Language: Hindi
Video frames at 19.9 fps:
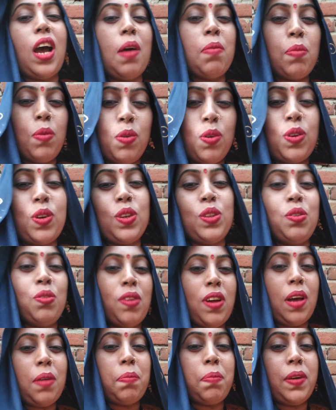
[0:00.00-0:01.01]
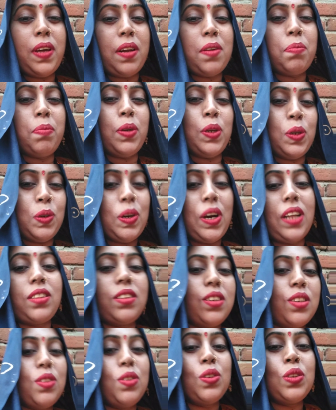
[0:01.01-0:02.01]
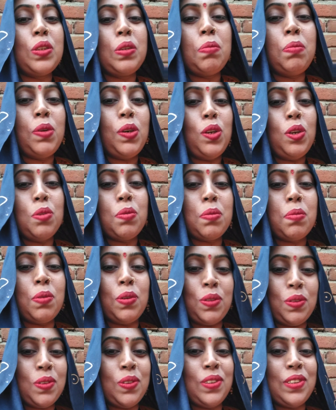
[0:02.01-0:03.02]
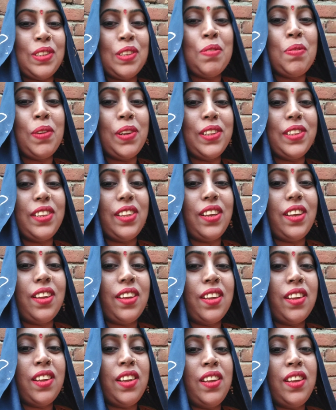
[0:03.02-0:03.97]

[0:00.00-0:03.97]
आप लोग के दुलार प्यार भी आते हैं दोस्तों वीडियो में बहुत खुशी मिलते हैं